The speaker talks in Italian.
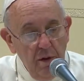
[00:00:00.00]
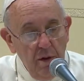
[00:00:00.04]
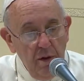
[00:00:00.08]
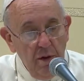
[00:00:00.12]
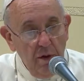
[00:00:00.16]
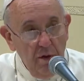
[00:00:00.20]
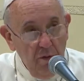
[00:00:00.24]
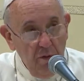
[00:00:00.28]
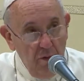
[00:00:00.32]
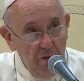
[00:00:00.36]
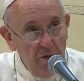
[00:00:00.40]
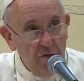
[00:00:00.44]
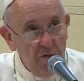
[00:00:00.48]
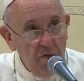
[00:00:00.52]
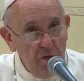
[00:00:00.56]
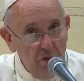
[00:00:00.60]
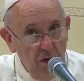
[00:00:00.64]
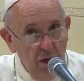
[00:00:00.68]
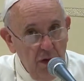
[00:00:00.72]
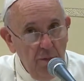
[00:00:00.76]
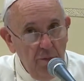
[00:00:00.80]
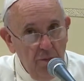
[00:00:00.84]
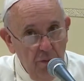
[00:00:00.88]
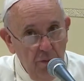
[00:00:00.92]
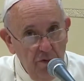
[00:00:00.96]
In questo
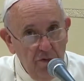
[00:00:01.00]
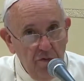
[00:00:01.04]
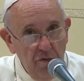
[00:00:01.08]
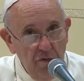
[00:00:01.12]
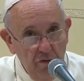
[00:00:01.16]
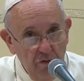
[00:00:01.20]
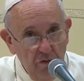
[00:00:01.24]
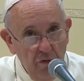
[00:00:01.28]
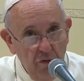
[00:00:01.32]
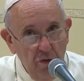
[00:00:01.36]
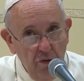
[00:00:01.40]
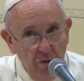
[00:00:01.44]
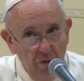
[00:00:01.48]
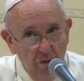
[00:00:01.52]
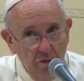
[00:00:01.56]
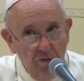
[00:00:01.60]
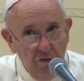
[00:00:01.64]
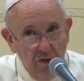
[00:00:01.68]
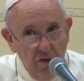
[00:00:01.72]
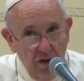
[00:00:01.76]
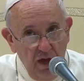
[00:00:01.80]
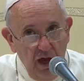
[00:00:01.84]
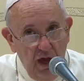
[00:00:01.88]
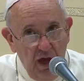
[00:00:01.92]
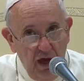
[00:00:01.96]
tempo ci sono
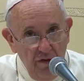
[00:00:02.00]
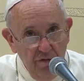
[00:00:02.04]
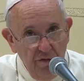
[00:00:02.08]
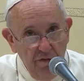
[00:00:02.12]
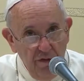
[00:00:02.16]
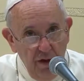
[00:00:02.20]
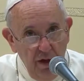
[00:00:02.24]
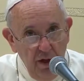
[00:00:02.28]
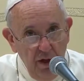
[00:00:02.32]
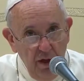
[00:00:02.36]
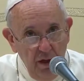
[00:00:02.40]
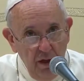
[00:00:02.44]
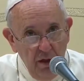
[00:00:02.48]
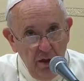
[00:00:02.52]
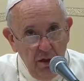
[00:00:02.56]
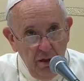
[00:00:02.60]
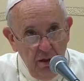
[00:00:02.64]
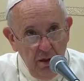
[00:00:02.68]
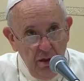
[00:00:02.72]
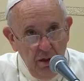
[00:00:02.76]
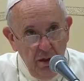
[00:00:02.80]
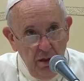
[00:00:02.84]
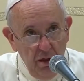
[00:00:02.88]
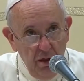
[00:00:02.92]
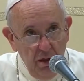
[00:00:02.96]
schiavi, eh?
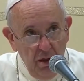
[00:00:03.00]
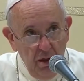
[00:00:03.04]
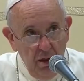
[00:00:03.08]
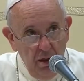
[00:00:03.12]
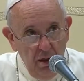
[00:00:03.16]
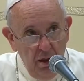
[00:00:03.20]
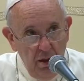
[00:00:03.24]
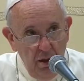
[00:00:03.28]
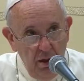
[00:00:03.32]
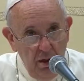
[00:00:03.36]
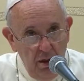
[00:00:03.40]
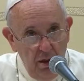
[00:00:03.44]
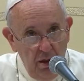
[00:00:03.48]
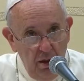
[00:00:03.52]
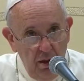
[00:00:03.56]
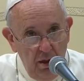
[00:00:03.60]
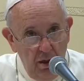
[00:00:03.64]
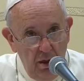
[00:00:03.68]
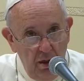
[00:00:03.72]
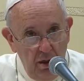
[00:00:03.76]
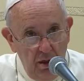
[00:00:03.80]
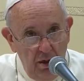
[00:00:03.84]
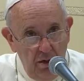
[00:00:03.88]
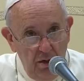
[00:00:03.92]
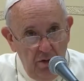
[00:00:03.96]

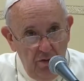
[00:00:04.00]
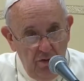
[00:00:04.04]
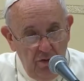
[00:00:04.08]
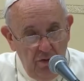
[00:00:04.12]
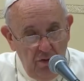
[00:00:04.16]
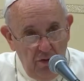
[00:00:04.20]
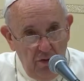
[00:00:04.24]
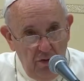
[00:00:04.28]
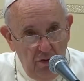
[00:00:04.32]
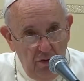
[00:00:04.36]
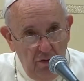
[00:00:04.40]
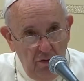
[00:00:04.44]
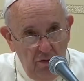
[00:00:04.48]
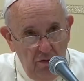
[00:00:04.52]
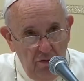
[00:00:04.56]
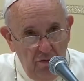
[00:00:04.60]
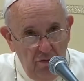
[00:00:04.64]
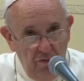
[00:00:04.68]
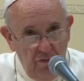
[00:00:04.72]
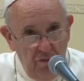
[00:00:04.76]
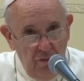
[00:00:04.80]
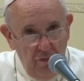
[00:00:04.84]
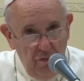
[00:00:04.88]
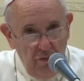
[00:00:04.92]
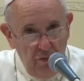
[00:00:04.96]
sono
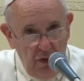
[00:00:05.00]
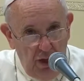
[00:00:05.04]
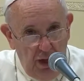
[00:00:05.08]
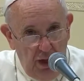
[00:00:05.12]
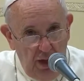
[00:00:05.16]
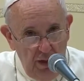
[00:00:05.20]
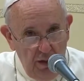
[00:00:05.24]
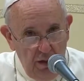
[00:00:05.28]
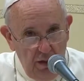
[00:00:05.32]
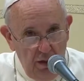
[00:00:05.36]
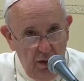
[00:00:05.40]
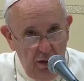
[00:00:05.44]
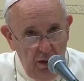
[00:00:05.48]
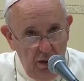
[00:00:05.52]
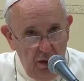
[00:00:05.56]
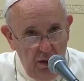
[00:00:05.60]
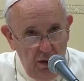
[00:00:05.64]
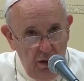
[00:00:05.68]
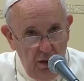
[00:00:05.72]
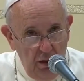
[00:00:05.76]
sfruttati,